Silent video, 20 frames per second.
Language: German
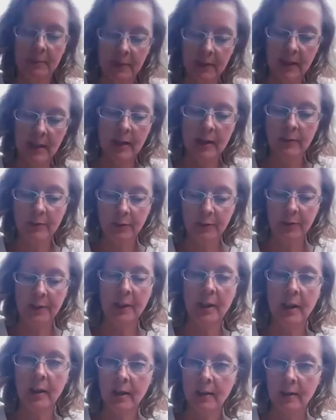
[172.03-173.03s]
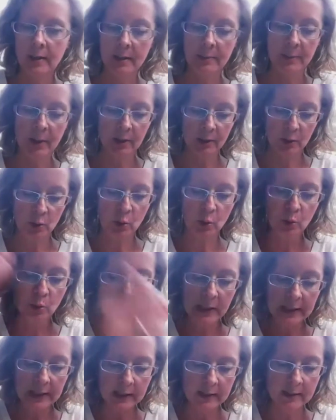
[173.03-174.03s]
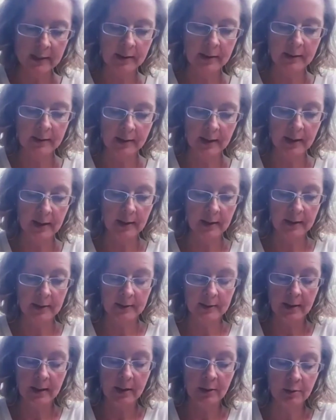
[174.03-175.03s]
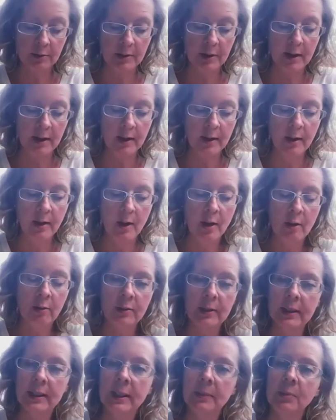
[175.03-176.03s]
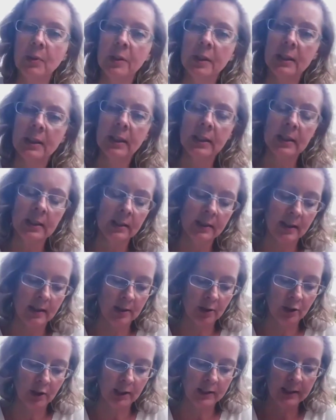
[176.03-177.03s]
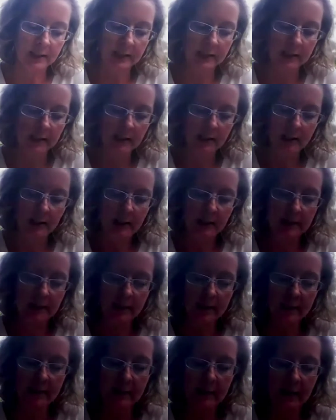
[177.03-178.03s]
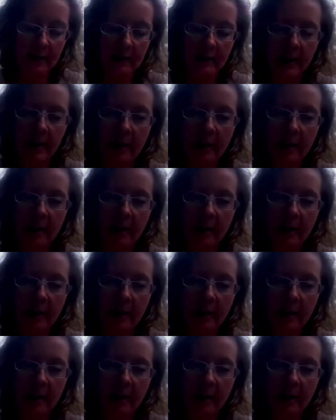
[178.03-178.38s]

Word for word: Jahr für Jahr immer zulegt, nach, nach und nach. Und es gibt noch eine dritte Strategie, das ist eine